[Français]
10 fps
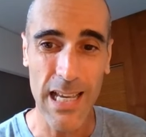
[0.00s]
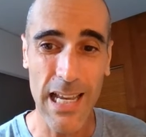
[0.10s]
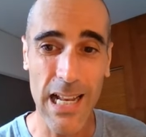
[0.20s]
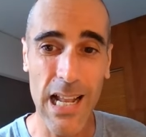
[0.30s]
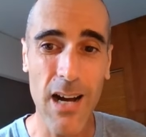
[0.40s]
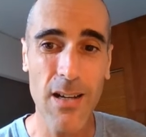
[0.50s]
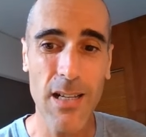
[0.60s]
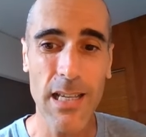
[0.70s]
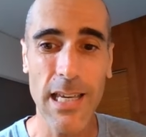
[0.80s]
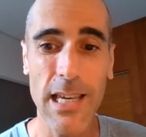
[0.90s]
Et là,
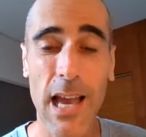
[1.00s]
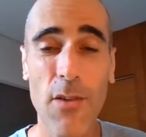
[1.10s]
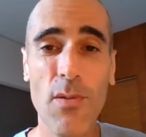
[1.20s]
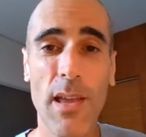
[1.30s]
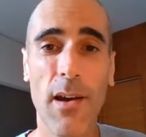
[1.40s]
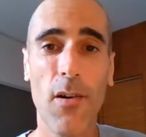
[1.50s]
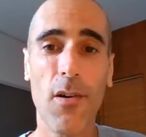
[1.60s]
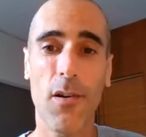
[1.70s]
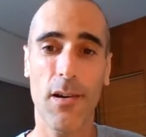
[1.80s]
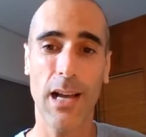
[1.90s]
il y a une
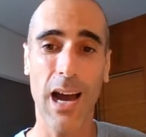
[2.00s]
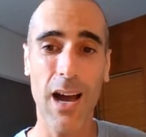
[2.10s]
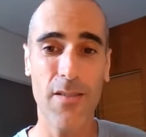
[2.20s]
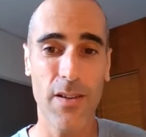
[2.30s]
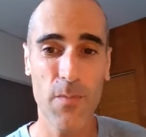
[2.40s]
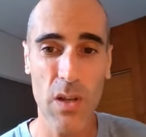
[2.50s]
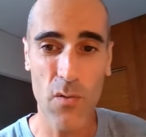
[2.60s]
erreur grave.